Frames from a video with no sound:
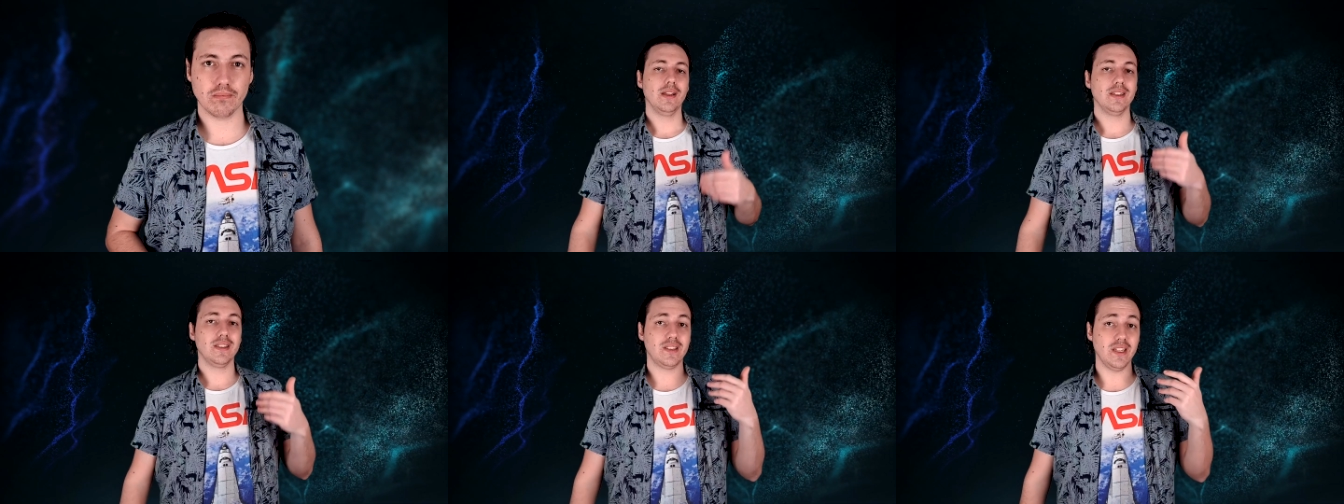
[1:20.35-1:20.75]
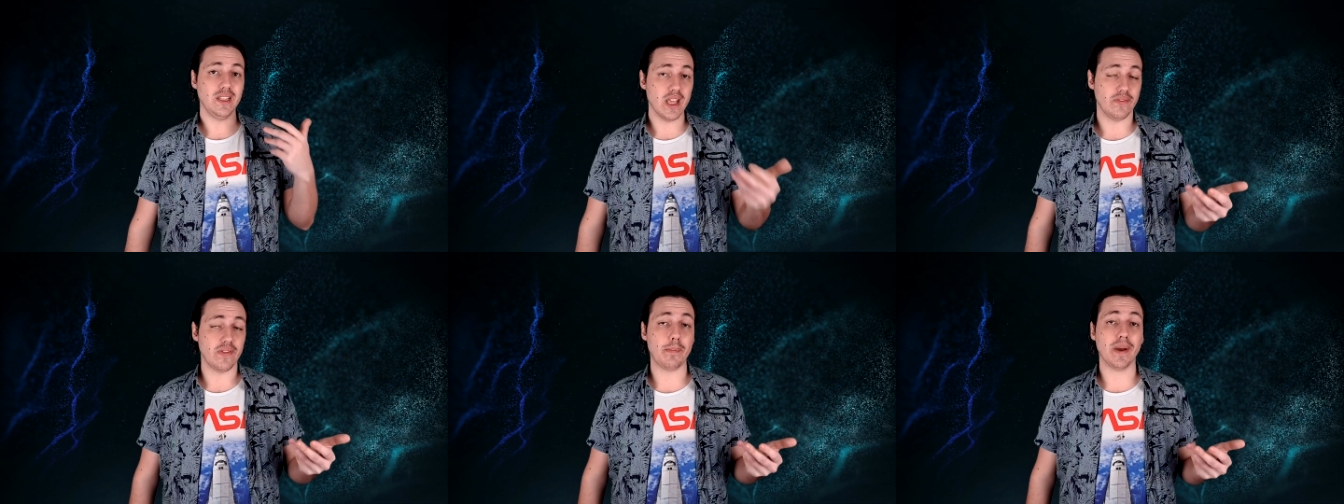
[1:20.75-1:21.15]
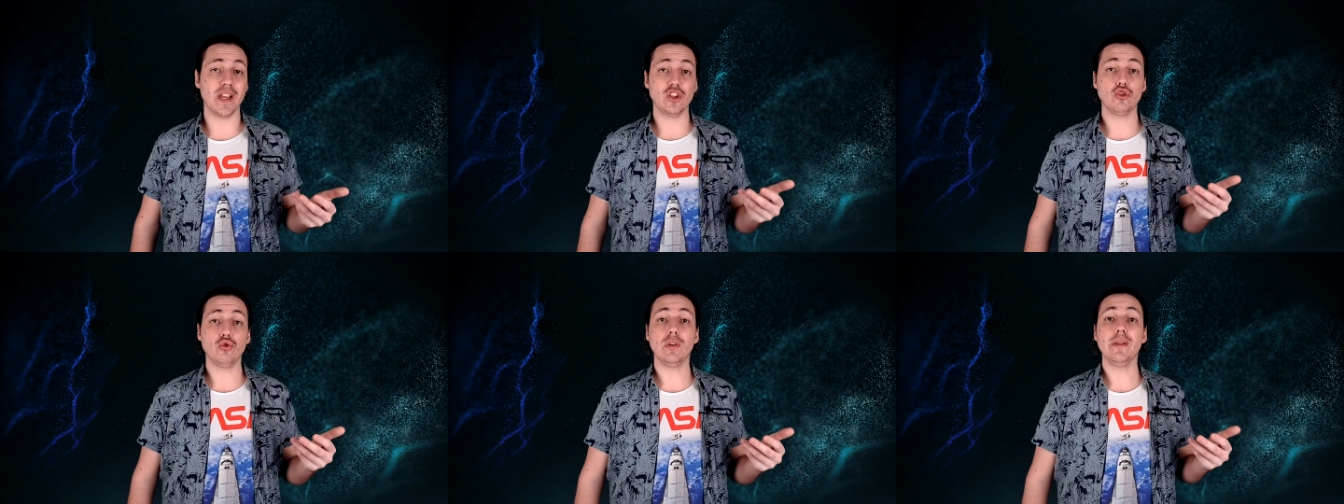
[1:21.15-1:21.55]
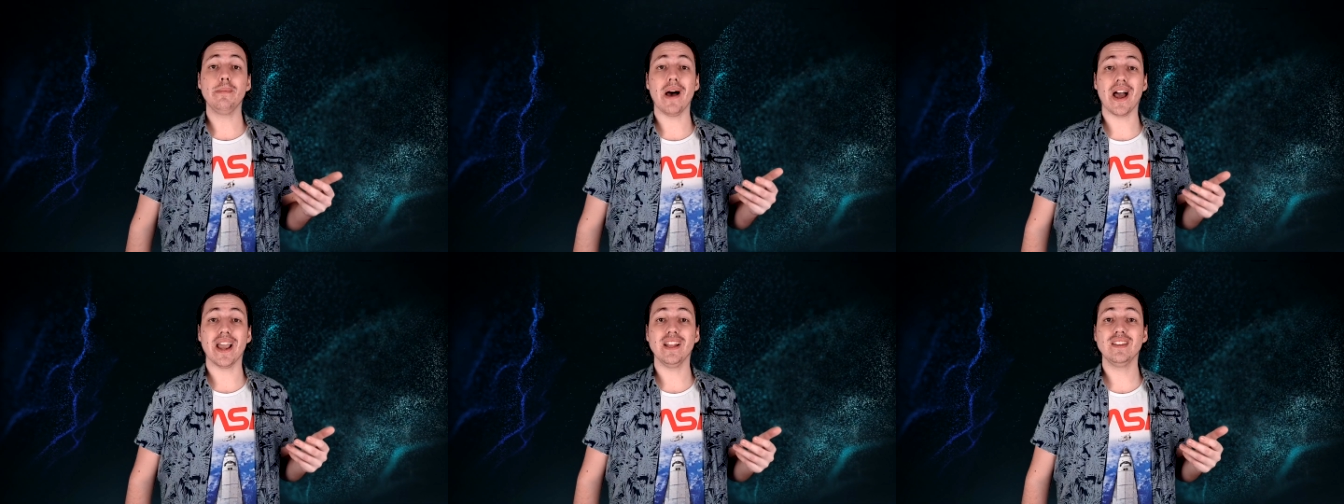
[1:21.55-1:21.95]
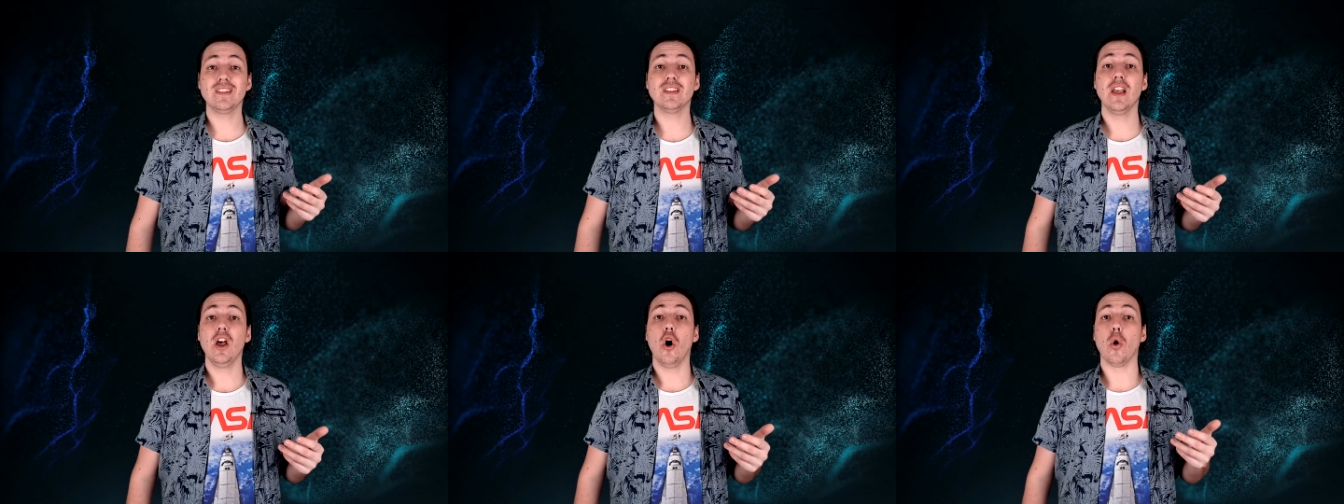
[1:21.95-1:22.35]
S'il n'avait pas échoué,
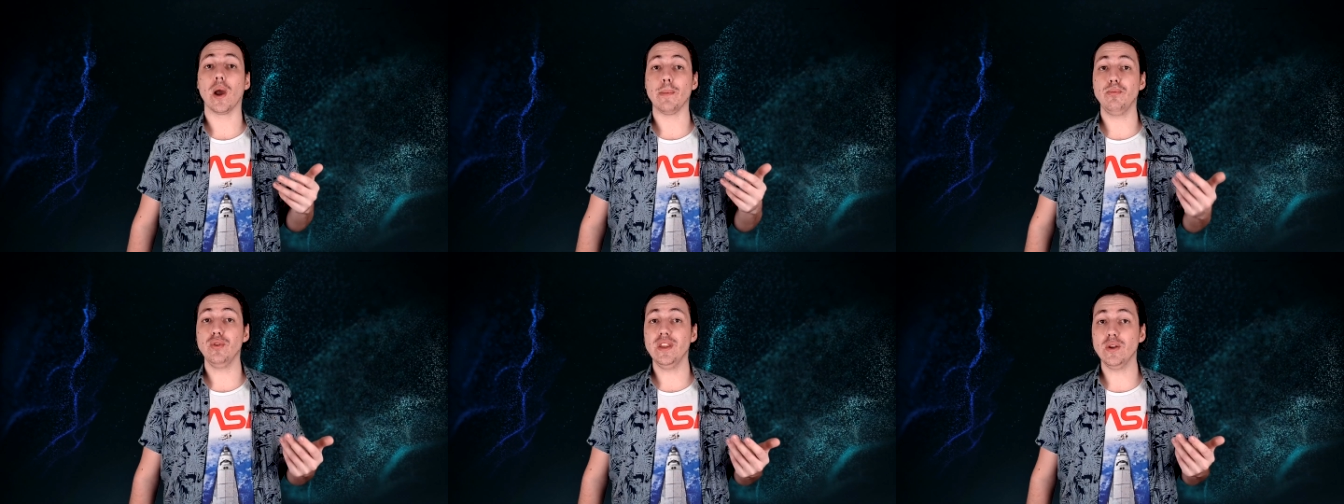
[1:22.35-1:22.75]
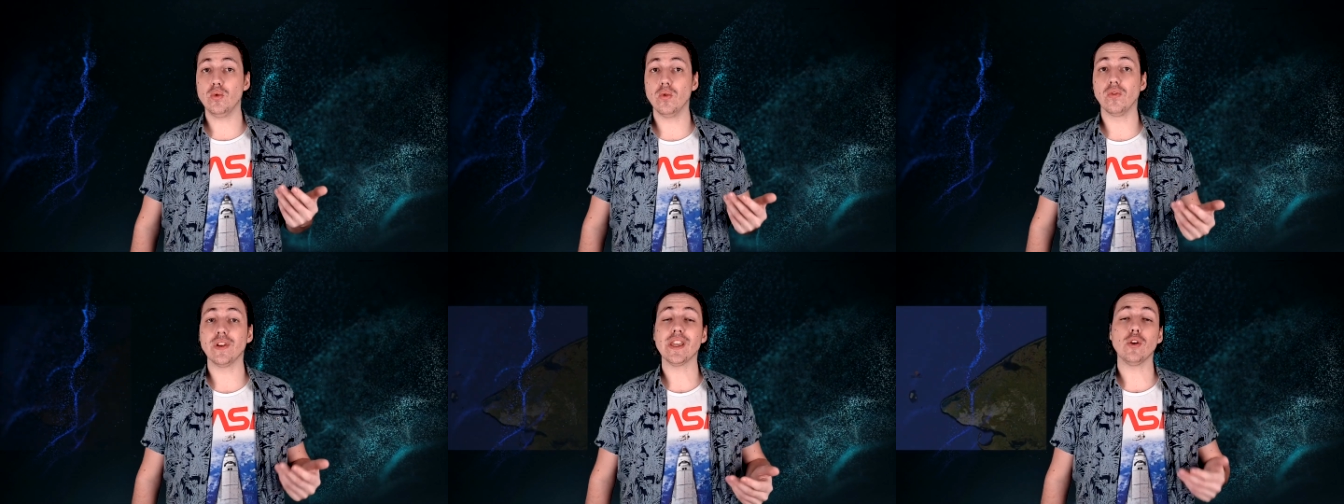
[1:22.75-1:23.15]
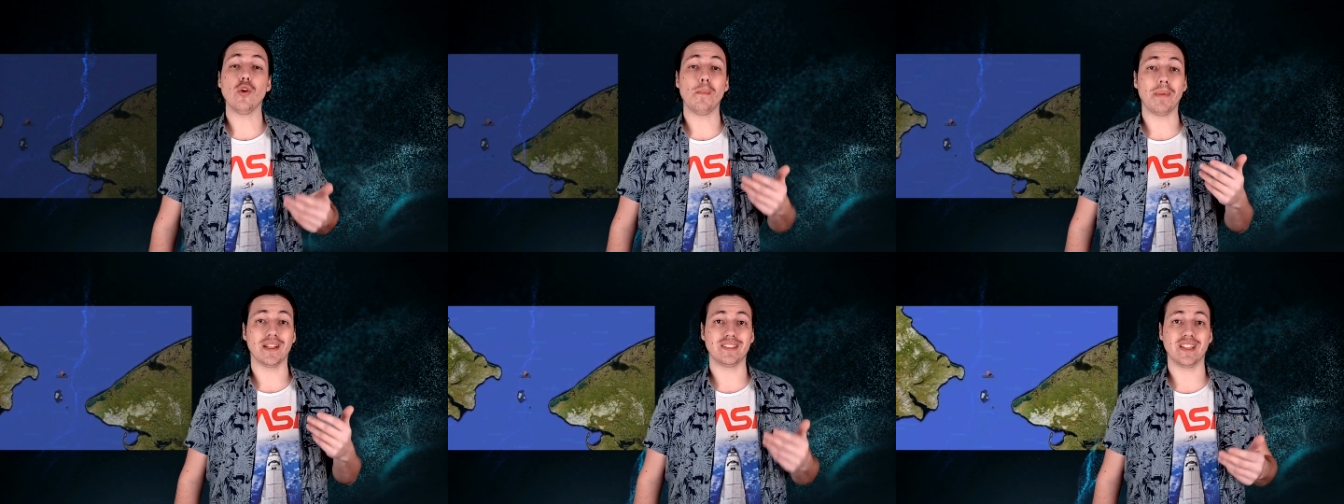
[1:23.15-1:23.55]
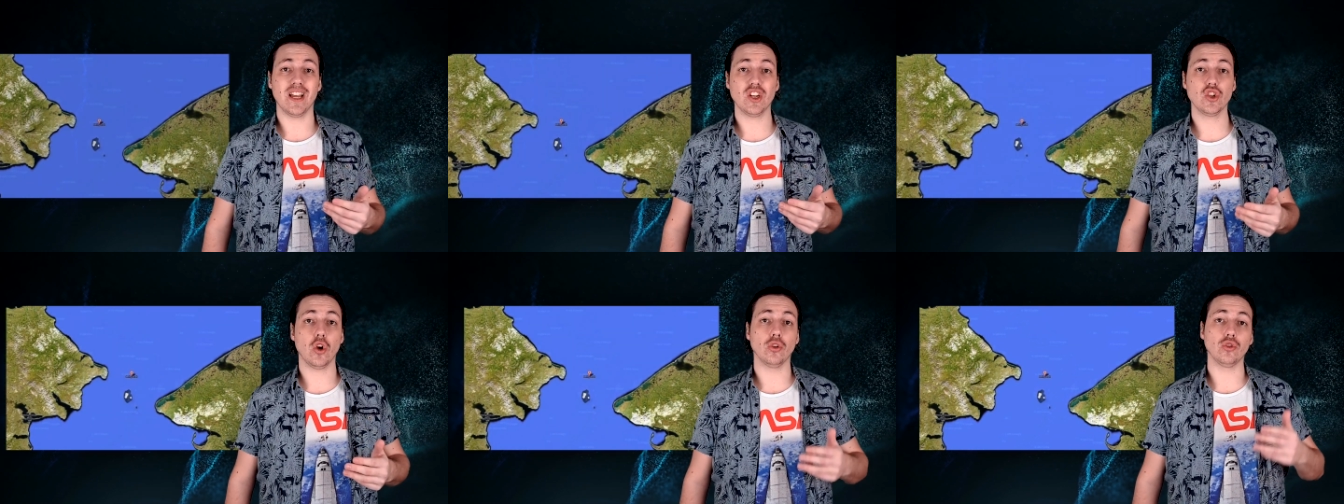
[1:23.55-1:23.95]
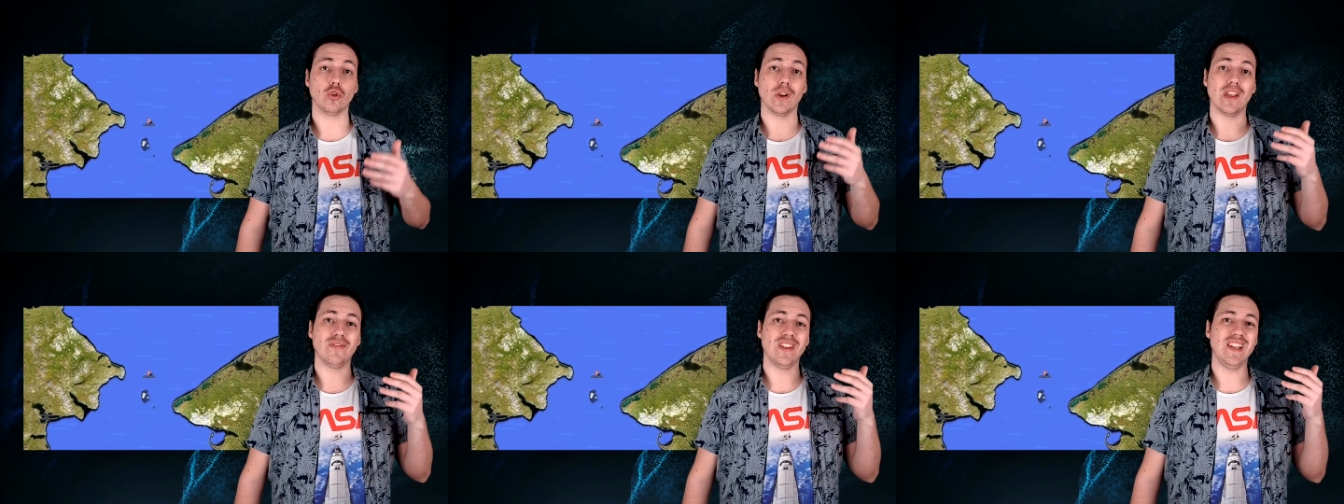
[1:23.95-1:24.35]
Barents aurait pu découvrir le passage entre
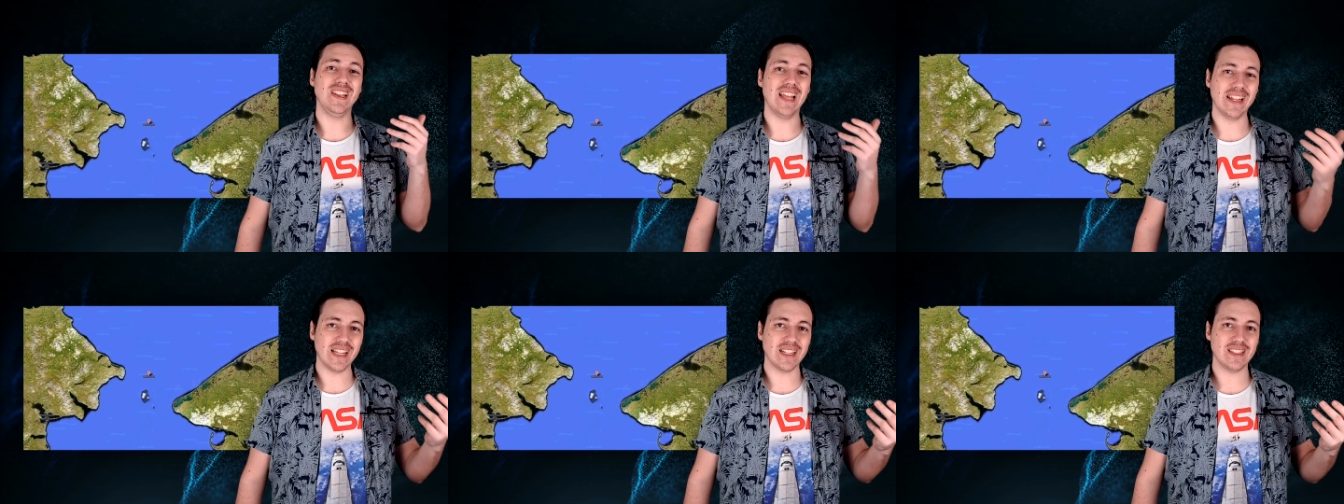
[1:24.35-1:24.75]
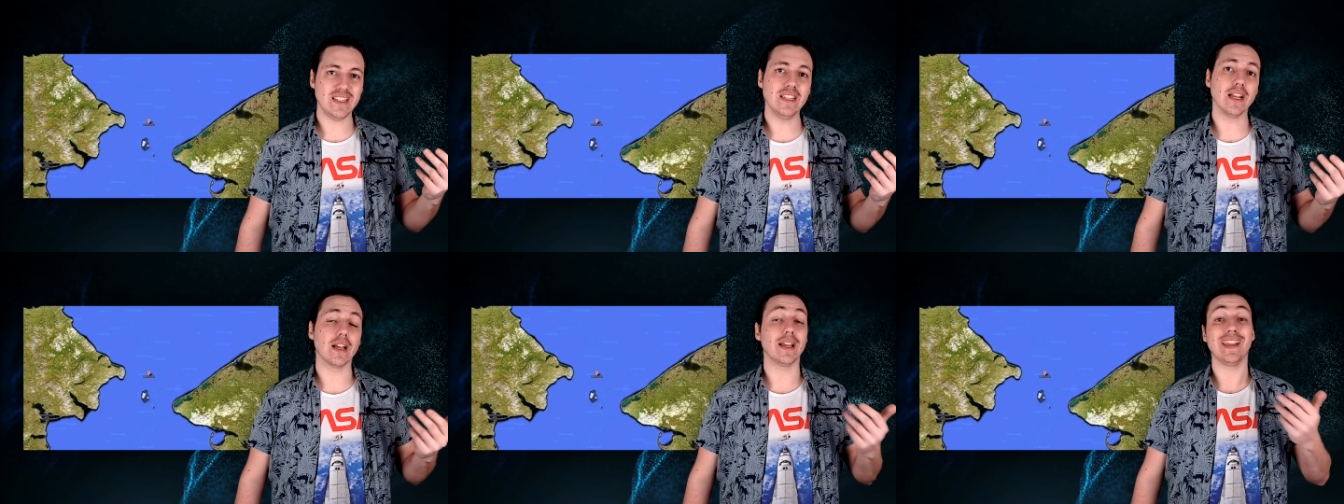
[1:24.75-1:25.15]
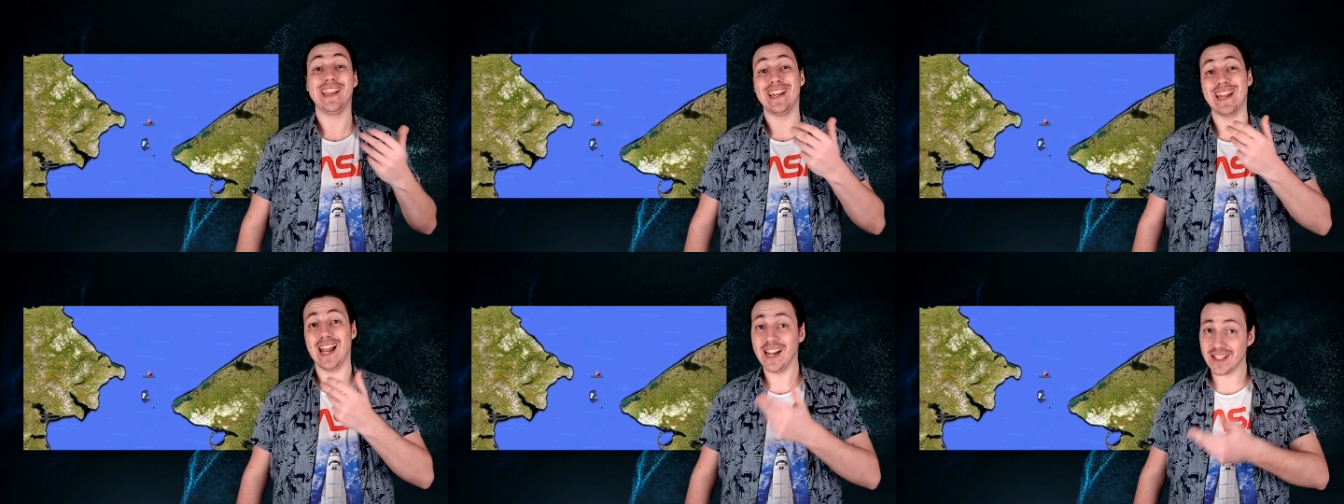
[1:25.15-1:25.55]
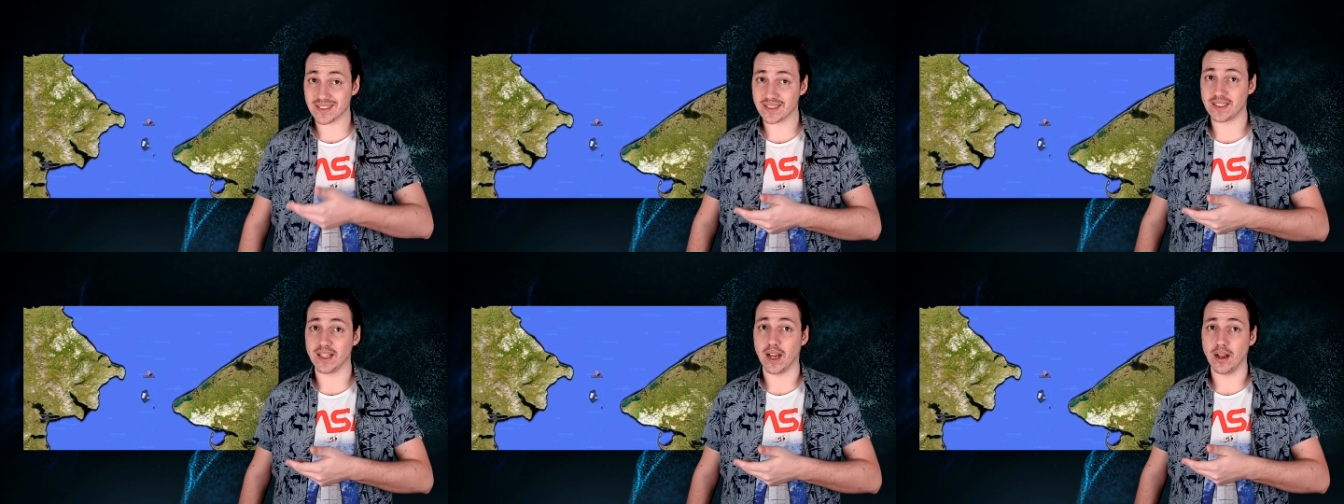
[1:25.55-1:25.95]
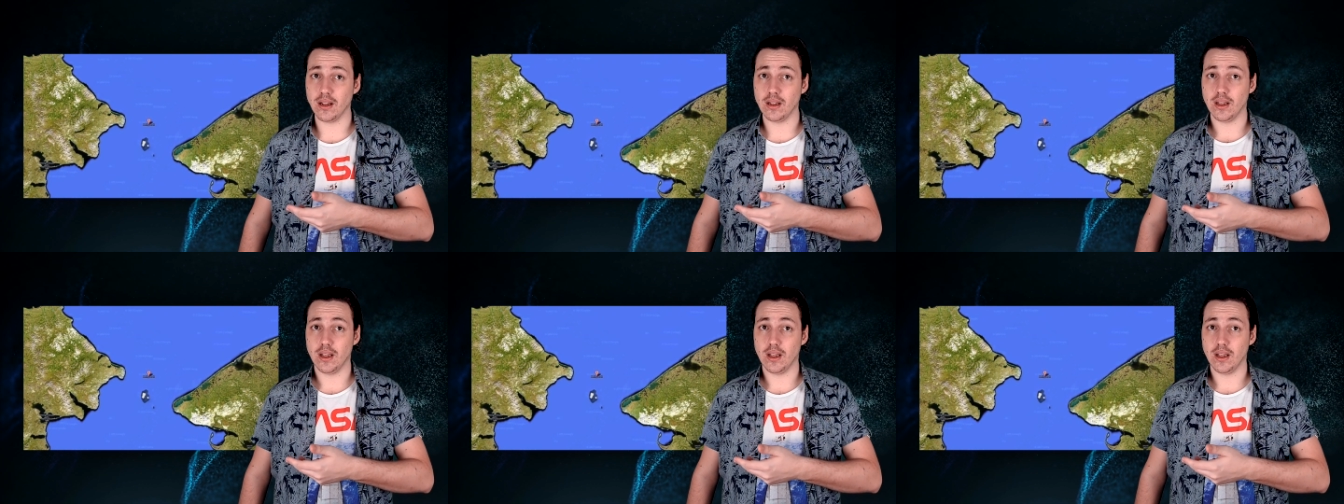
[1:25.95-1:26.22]
la ville d'Anadir et l'Alaska,